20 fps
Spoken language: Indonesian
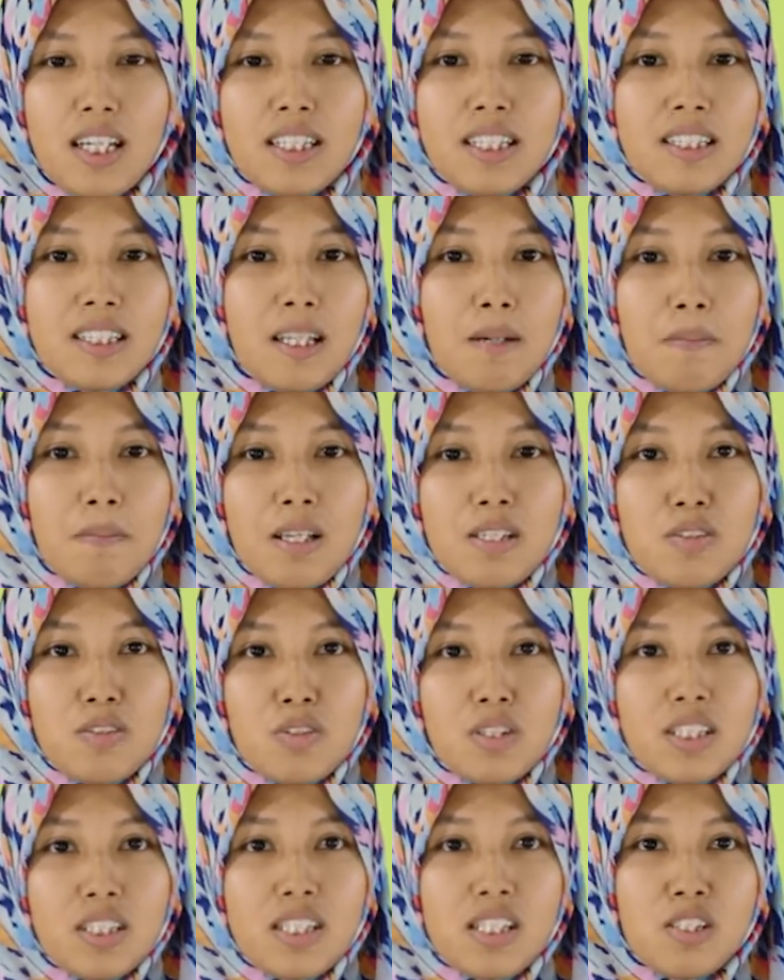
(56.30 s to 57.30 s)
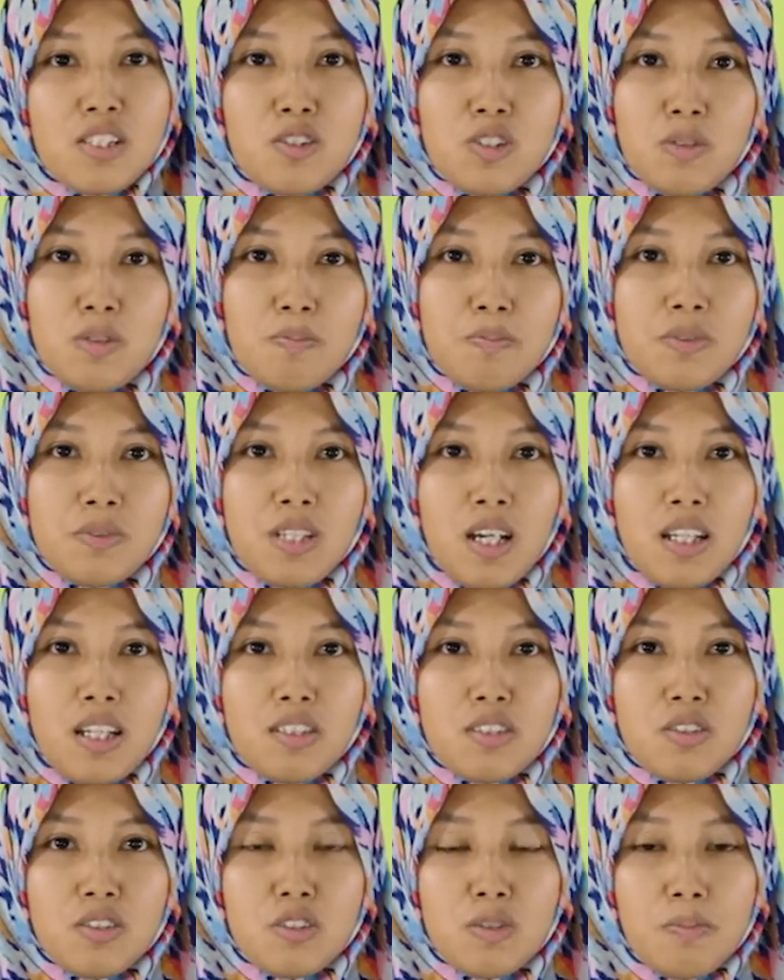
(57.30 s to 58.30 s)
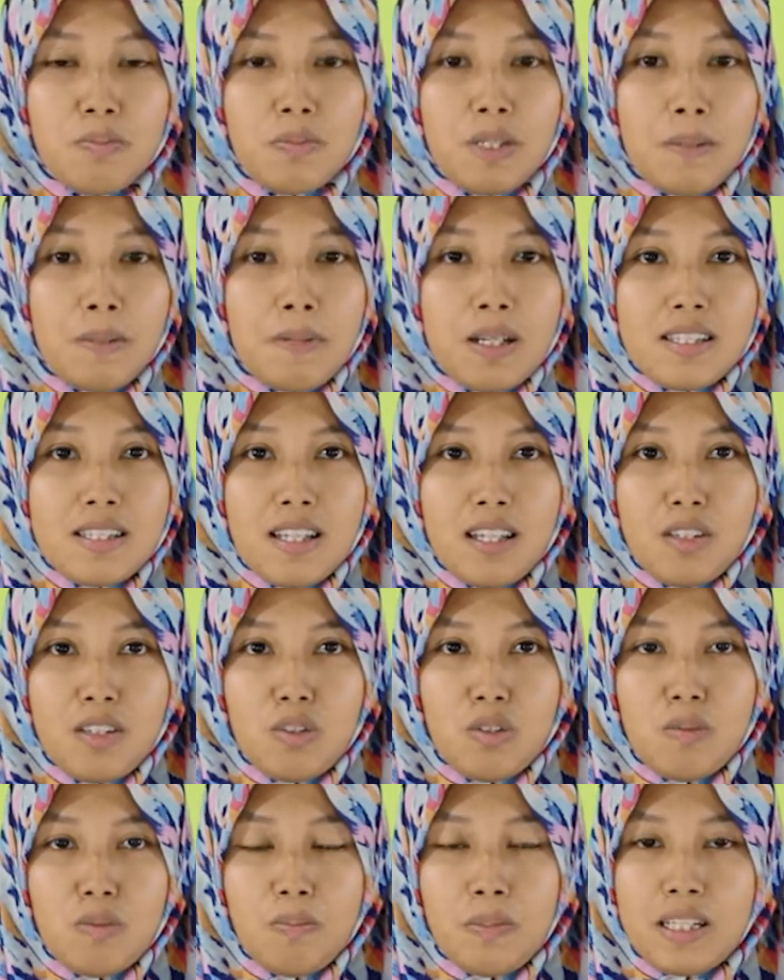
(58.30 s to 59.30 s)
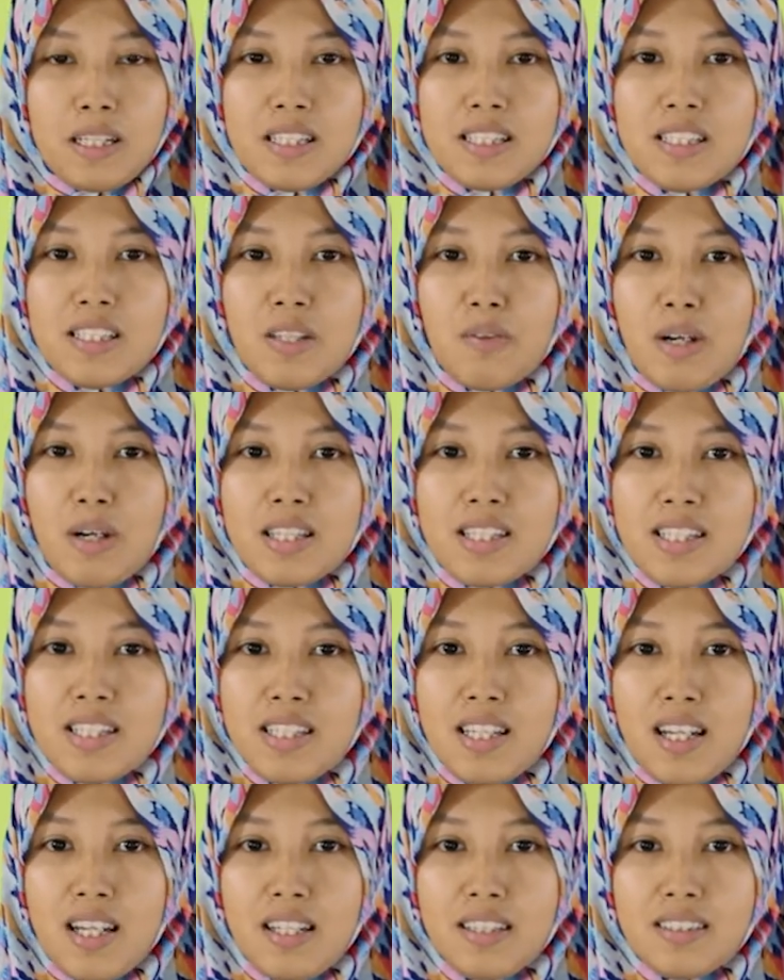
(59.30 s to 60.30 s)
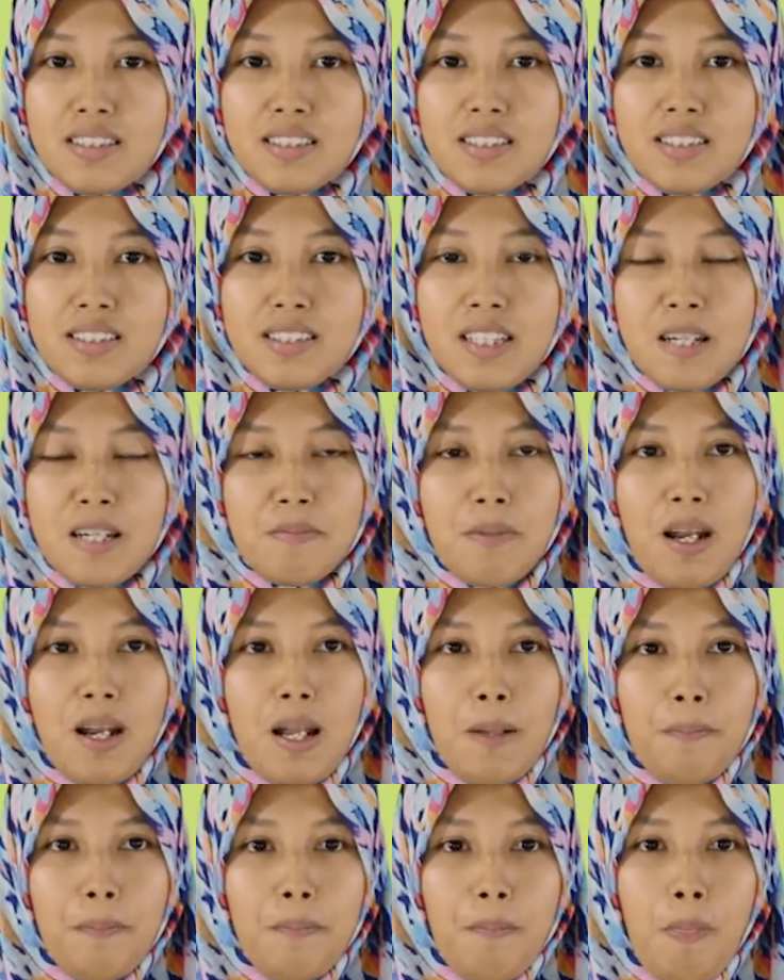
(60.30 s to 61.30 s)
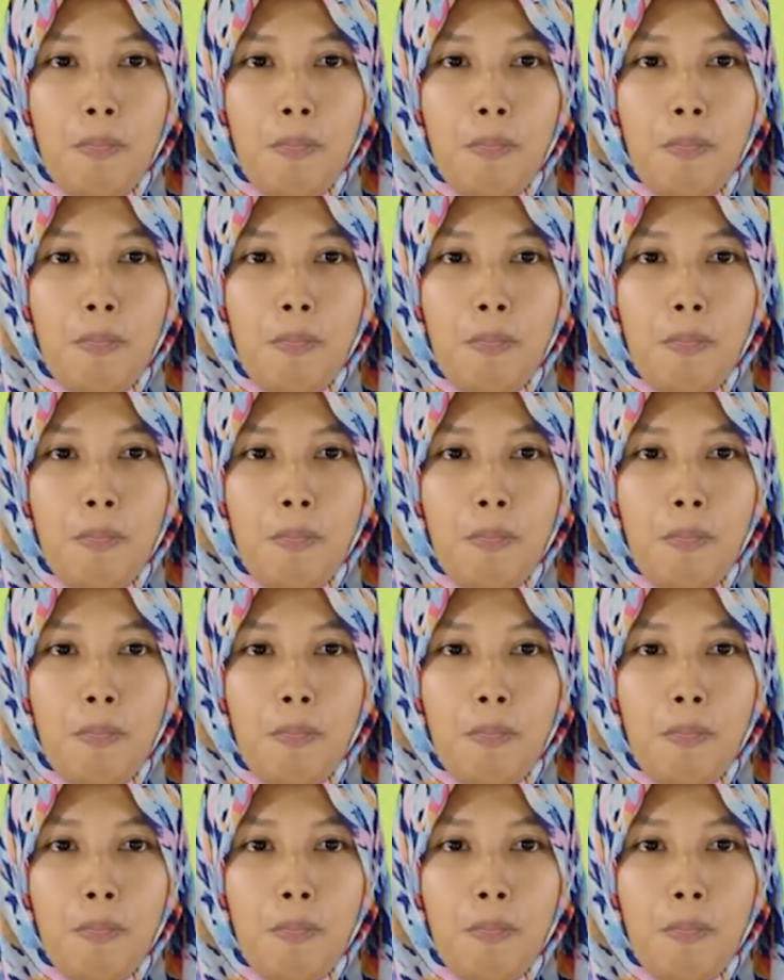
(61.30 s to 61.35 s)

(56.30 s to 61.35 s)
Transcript: Kita masuk di sub subtema 1, peristiwa siang dan malam.